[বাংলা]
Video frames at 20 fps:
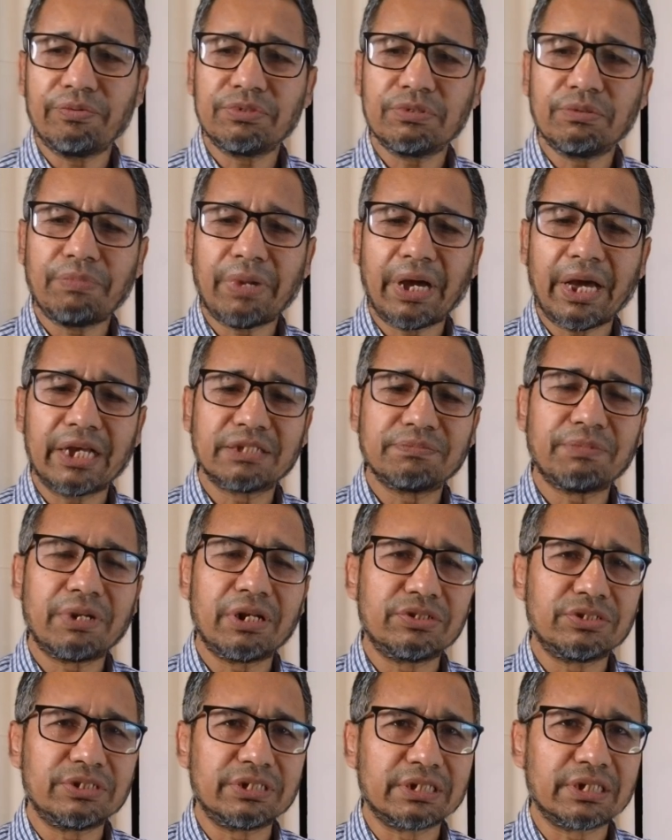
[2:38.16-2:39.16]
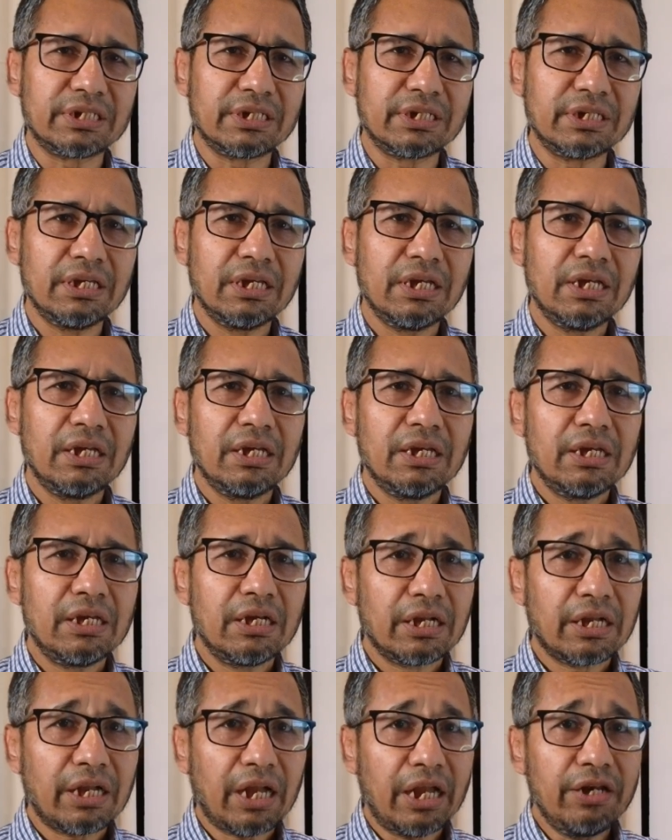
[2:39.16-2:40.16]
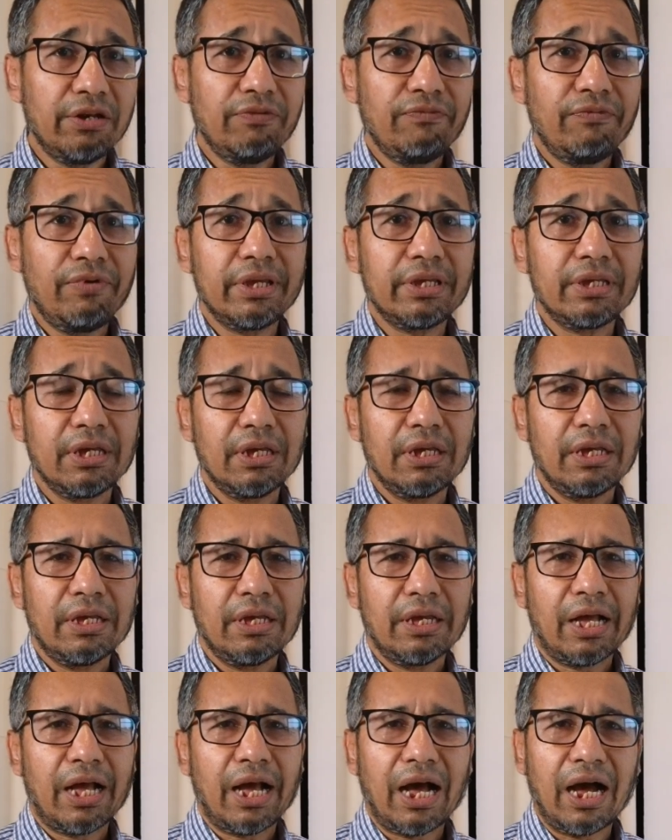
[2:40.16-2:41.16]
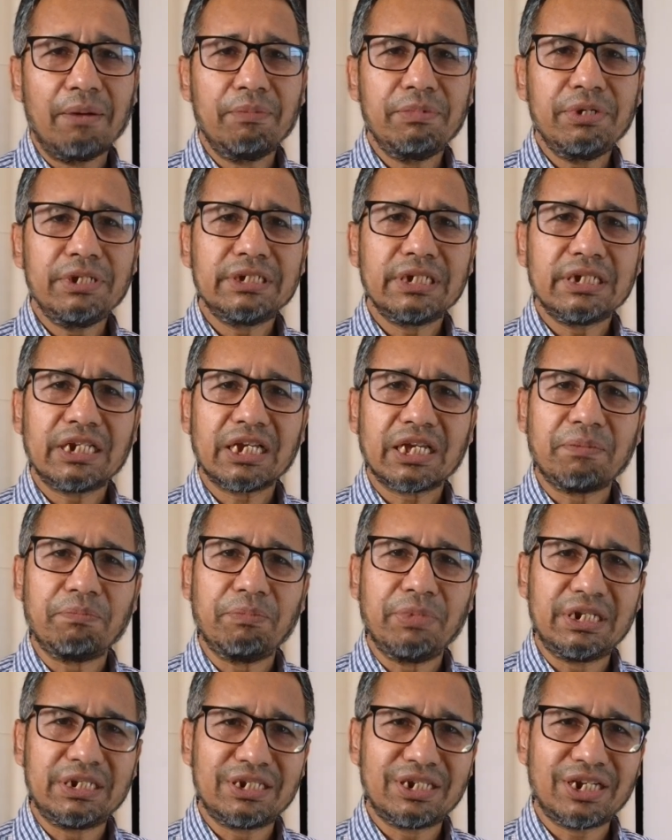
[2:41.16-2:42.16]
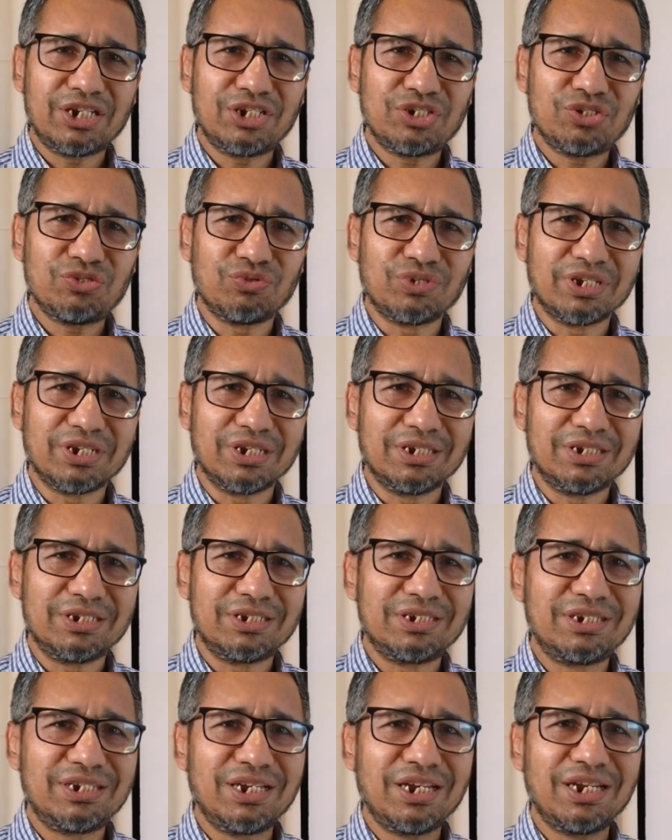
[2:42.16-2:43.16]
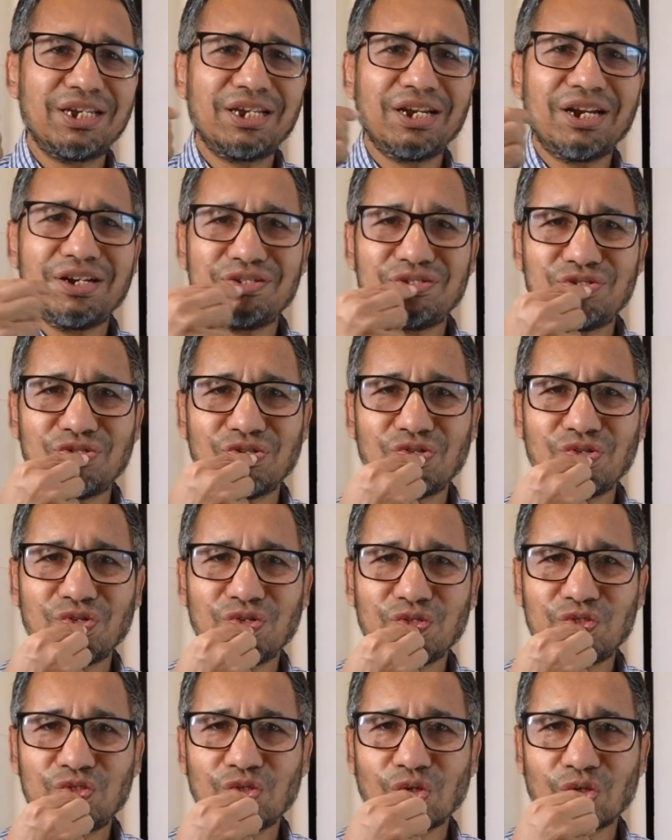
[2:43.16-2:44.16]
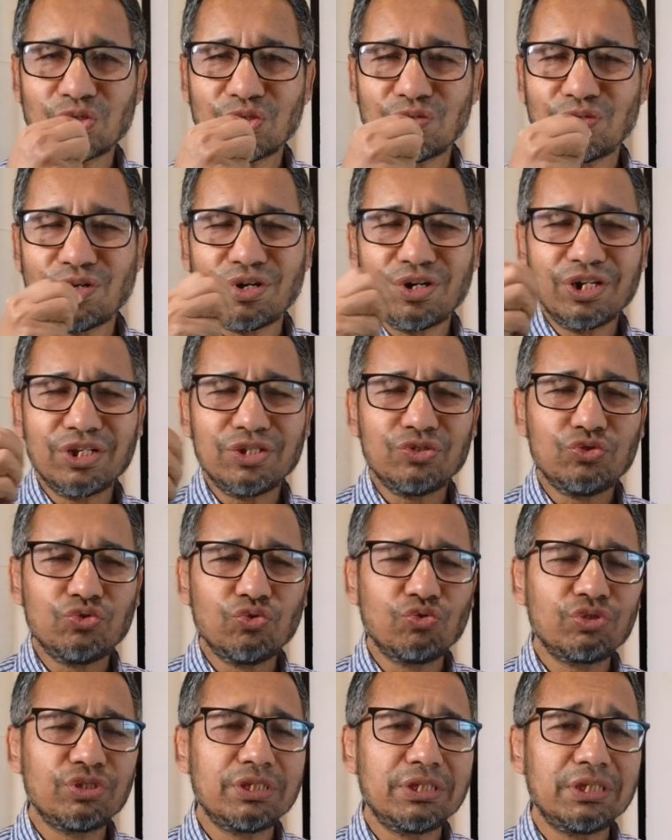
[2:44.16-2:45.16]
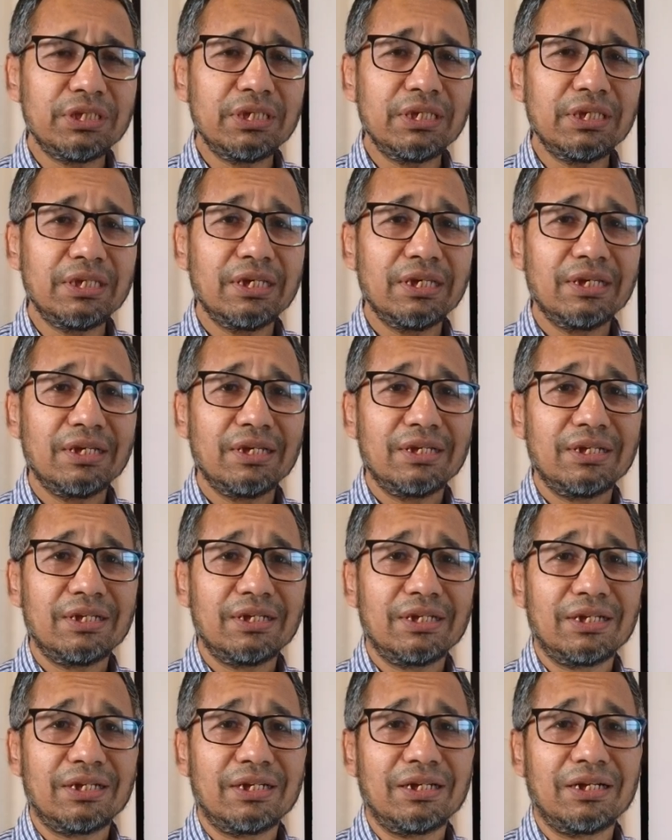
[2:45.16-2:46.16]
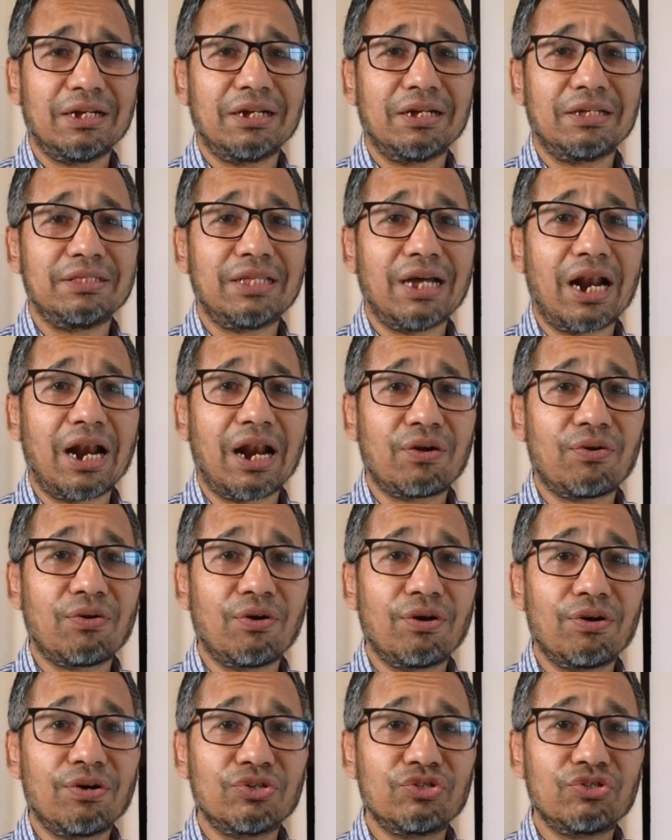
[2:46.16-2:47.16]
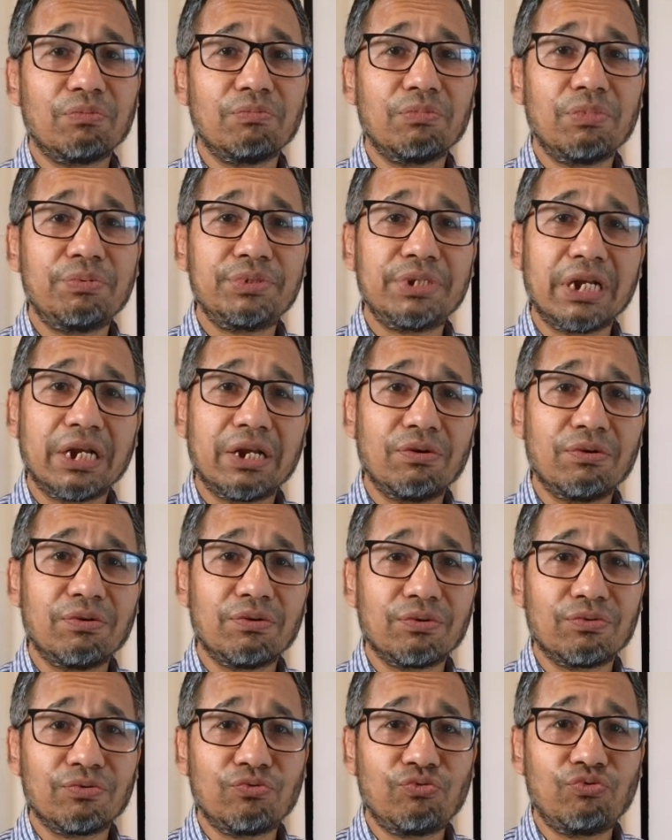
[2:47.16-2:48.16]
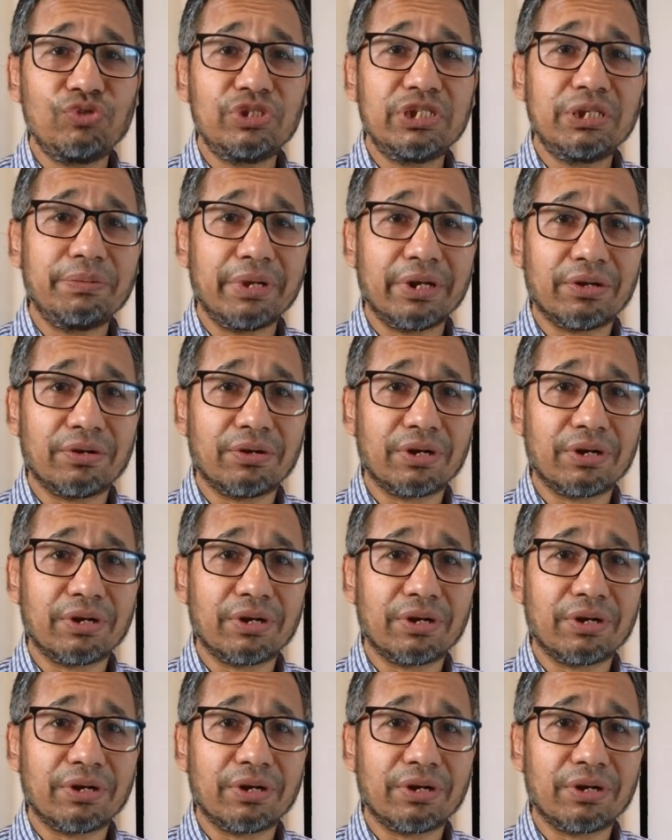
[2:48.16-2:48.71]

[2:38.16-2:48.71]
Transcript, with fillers: কনফার্মেশন বায়াস মানে হচ্ছে গিয়ে কাইন্ড অফ লাইক আমি যেটাকে বিশ্বাস করি সেটার জন্য যত ধরনের যুক্তি দাঁড়া করানো সম্ভব সেগুলো খুঁজে